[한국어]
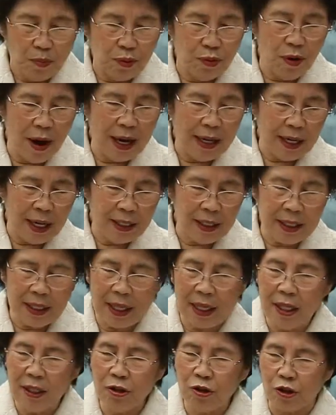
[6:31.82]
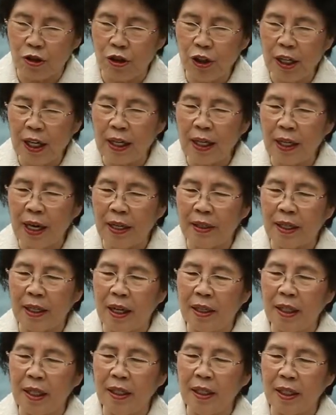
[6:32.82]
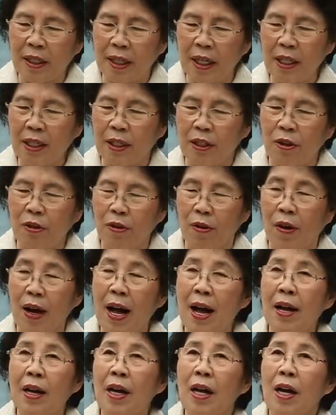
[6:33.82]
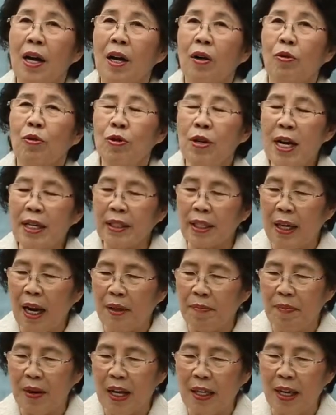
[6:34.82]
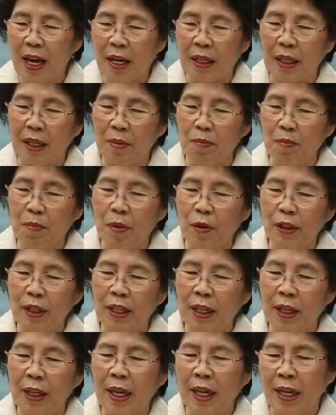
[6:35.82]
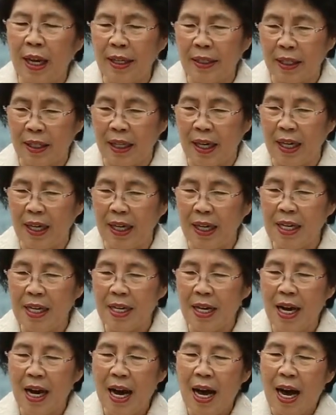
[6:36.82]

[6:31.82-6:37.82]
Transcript: 부활하신 주님께서는 스스로가 우리의 생명의 근본이 되시는